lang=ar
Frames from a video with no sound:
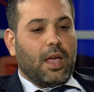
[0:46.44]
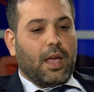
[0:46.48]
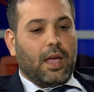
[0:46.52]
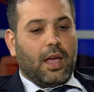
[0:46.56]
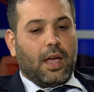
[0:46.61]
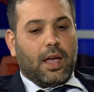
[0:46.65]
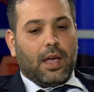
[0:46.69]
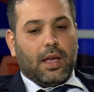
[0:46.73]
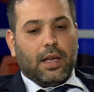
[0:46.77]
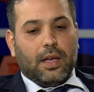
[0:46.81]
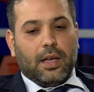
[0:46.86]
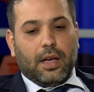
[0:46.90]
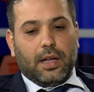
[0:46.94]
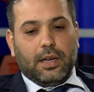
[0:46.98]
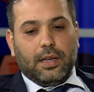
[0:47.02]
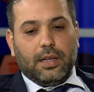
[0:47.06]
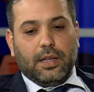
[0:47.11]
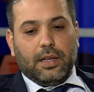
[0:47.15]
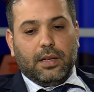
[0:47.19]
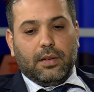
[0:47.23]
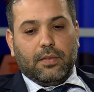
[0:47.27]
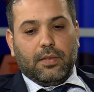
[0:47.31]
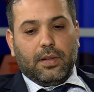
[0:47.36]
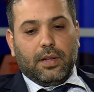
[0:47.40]

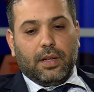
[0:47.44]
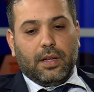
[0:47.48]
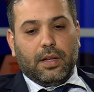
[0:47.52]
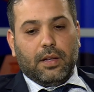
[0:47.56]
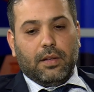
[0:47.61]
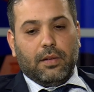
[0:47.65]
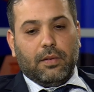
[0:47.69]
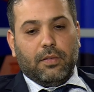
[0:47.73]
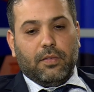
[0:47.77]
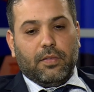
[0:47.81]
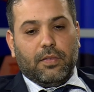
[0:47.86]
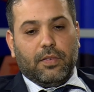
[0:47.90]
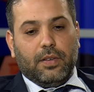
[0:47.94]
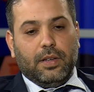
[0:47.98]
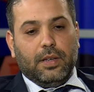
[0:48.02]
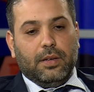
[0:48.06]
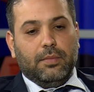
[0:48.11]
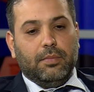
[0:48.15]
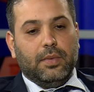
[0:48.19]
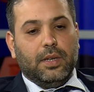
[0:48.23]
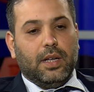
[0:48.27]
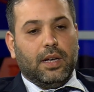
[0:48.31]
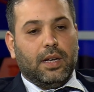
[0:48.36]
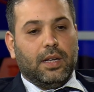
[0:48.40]
يعني في
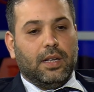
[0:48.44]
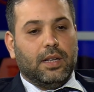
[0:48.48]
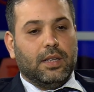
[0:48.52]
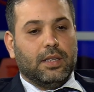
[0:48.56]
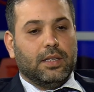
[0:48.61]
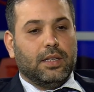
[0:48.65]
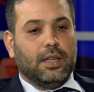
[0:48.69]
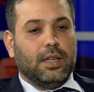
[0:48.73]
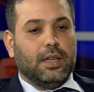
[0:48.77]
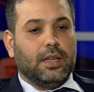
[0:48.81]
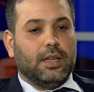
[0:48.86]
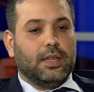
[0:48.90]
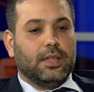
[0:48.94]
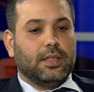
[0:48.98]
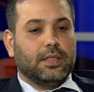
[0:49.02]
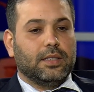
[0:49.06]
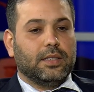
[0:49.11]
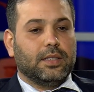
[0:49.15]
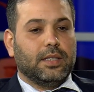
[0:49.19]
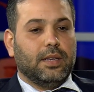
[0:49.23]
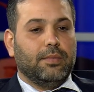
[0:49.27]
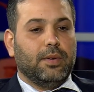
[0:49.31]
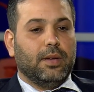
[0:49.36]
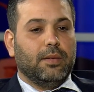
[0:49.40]
منها
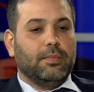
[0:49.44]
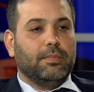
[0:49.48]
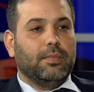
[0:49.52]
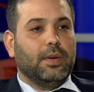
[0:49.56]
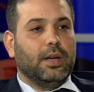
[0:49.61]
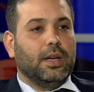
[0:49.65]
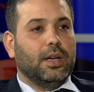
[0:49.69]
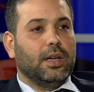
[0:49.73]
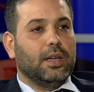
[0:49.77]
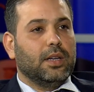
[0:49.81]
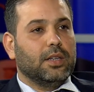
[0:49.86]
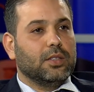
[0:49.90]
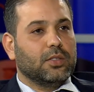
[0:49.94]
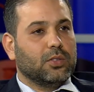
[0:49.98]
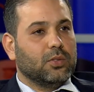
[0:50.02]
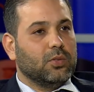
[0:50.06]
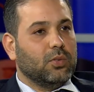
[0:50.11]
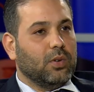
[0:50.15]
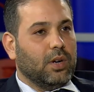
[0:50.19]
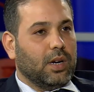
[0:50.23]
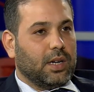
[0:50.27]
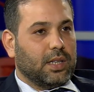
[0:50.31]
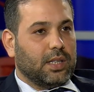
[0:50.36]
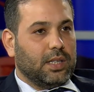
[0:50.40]
السبب
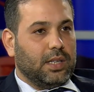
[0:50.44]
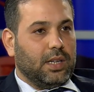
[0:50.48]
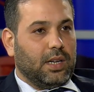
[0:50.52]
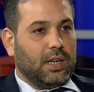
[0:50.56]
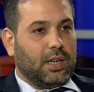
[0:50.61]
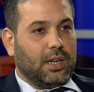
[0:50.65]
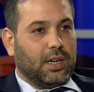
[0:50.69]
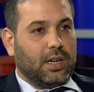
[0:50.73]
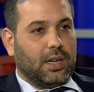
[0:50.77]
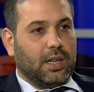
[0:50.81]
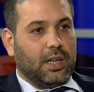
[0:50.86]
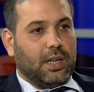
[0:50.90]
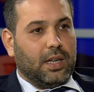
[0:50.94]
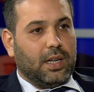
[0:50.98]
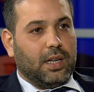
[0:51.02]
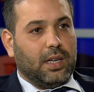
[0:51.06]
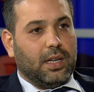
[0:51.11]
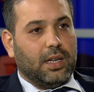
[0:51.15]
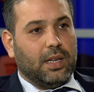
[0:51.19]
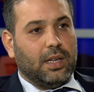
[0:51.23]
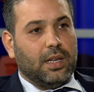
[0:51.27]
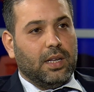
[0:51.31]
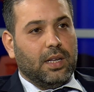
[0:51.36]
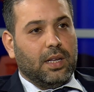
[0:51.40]
سوء اختيار
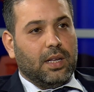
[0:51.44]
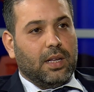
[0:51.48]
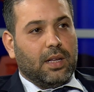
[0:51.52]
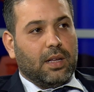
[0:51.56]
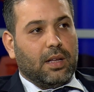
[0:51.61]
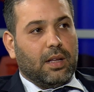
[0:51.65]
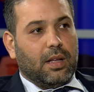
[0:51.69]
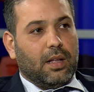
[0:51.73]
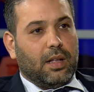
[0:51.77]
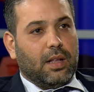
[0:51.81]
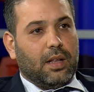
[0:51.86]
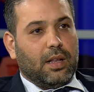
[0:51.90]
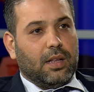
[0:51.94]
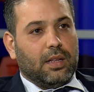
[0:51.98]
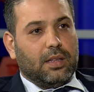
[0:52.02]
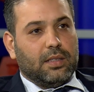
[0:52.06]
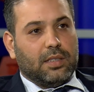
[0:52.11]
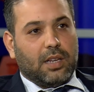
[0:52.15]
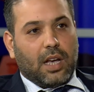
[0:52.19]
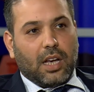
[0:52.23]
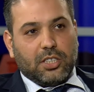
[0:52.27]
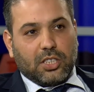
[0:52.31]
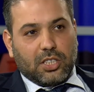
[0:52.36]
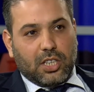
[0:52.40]

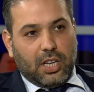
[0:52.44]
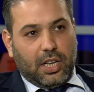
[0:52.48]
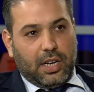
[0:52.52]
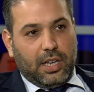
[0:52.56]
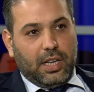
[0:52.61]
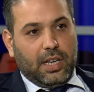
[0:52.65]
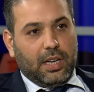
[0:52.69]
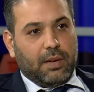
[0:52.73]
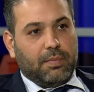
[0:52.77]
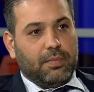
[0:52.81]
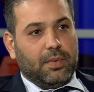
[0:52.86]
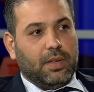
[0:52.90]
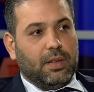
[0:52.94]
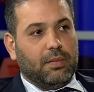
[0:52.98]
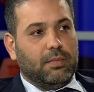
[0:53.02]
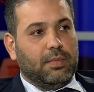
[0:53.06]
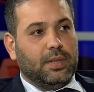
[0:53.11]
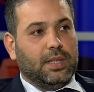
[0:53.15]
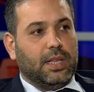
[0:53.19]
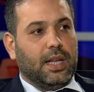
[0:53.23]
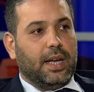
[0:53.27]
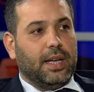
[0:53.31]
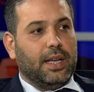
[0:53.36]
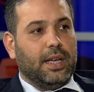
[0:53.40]
شريك. الشريك من نعم.
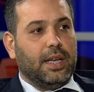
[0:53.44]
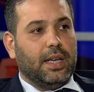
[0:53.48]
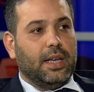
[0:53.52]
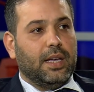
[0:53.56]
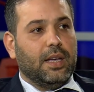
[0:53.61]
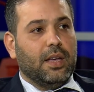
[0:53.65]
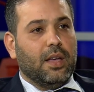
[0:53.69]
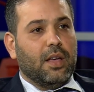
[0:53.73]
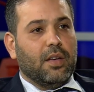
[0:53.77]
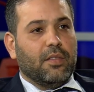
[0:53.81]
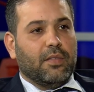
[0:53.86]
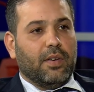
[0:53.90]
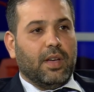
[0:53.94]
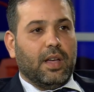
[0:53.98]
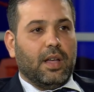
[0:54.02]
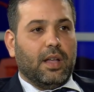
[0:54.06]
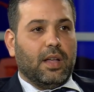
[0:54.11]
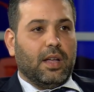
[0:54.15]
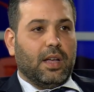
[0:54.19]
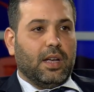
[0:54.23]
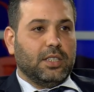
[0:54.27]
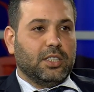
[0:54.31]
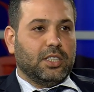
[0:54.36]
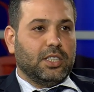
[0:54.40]
البداية نعم.
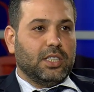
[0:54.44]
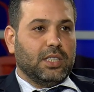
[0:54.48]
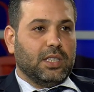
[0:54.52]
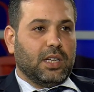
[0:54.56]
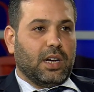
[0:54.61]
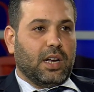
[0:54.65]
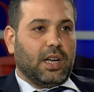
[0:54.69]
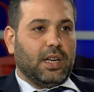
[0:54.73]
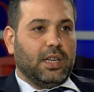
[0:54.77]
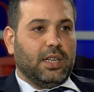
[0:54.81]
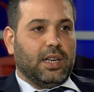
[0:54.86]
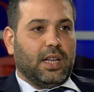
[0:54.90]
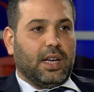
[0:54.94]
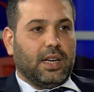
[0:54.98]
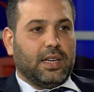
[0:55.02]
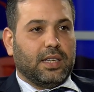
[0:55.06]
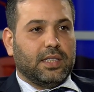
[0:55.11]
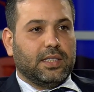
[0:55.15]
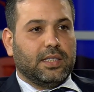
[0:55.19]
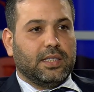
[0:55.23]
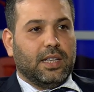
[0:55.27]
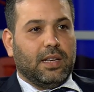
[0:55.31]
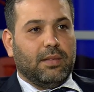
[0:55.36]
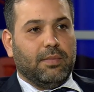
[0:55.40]
فهالشيء راح
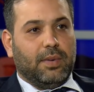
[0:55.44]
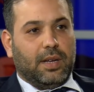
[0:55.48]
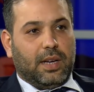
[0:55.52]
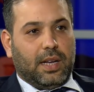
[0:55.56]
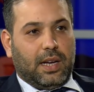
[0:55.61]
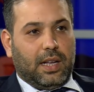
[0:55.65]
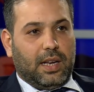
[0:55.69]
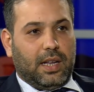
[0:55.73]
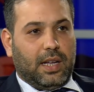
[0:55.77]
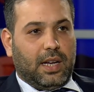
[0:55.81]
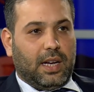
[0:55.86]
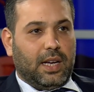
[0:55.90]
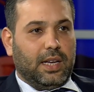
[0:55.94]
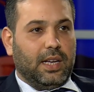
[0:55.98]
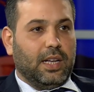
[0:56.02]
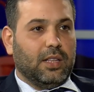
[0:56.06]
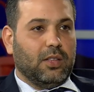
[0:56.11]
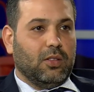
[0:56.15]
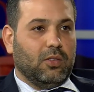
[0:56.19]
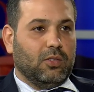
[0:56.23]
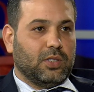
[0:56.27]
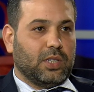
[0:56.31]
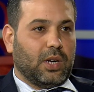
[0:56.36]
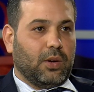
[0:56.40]
ينعكس سلبا على حياة
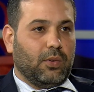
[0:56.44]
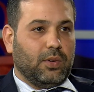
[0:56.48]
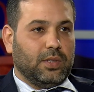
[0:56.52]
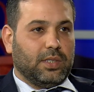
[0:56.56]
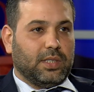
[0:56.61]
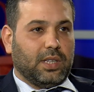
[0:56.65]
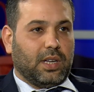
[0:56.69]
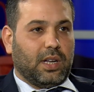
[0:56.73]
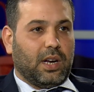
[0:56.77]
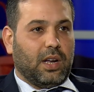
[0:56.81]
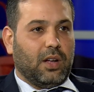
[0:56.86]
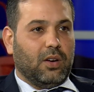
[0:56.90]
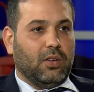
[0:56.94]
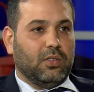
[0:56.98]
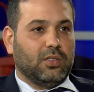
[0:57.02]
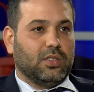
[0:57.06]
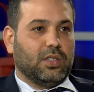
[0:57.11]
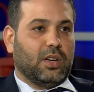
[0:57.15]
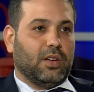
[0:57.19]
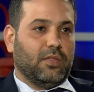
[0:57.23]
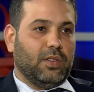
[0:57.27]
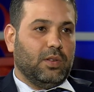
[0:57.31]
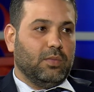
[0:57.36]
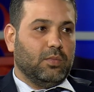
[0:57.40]
الأسرة واستقرار
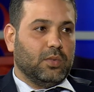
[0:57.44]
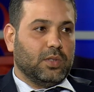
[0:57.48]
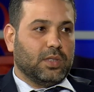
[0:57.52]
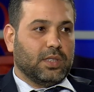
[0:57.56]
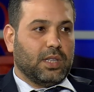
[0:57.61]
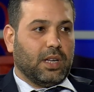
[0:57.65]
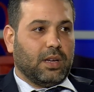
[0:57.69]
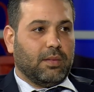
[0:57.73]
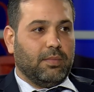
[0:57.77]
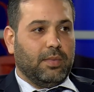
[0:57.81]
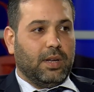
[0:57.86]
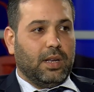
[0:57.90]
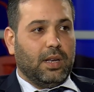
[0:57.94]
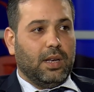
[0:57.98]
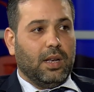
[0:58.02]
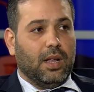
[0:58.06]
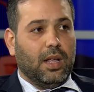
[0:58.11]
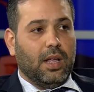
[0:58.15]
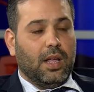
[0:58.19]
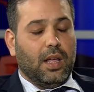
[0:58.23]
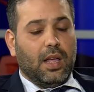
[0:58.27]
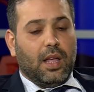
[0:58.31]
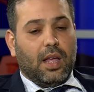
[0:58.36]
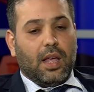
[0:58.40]
الأسرة في المستقبل
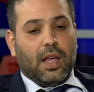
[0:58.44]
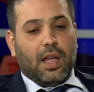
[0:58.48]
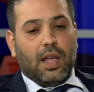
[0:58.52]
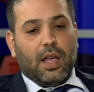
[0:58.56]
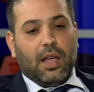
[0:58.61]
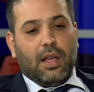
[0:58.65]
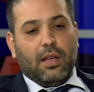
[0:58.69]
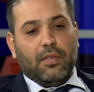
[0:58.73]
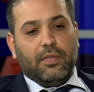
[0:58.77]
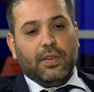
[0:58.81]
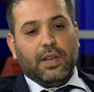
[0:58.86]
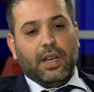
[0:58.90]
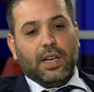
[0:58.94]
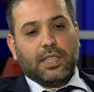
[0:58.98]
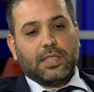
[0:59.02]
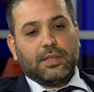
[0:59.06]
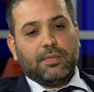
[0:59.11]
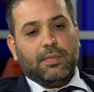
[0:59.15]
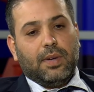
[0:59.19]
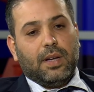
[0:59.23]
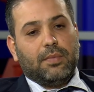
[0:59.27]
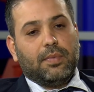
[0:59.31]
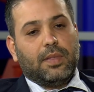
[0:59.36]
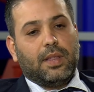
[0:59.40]
آه، في
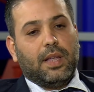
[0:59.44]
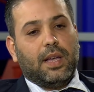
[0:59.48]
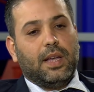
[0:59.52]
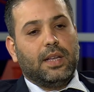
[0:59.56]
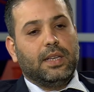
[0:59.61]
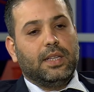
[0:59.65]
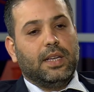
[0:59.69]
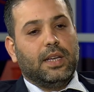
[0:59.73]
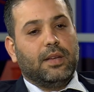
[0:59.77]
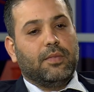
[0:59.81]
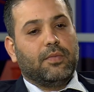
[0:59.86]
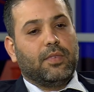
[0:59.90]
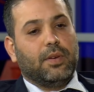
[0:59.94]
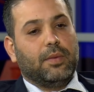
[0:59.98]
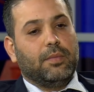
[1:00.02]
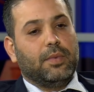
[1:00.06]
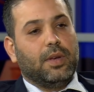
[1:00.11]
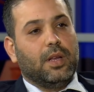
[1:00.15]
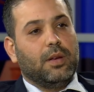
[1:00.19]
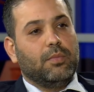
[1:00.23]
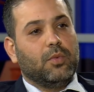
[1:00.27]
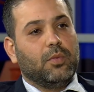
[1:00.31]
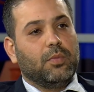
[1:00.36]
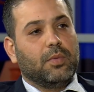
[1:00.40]
أسباب ثانية فمن
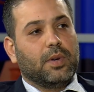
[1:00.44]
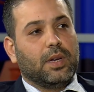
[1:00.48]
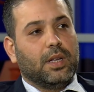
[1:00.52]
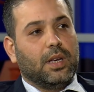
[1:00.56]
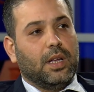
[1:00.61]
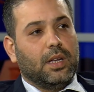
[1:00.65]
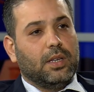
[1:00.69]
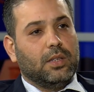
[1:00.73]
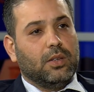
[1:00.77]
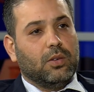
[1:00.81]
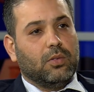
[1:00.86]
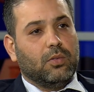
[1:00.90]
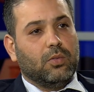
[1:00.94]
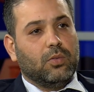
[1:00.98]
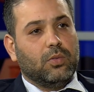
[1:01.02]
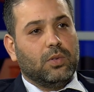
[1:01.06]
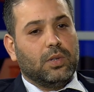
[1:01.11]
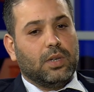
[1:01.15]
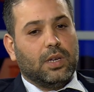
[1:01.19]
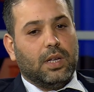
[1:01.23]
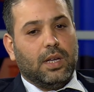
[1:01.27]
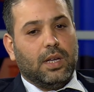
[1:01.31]
الممكن أن يكون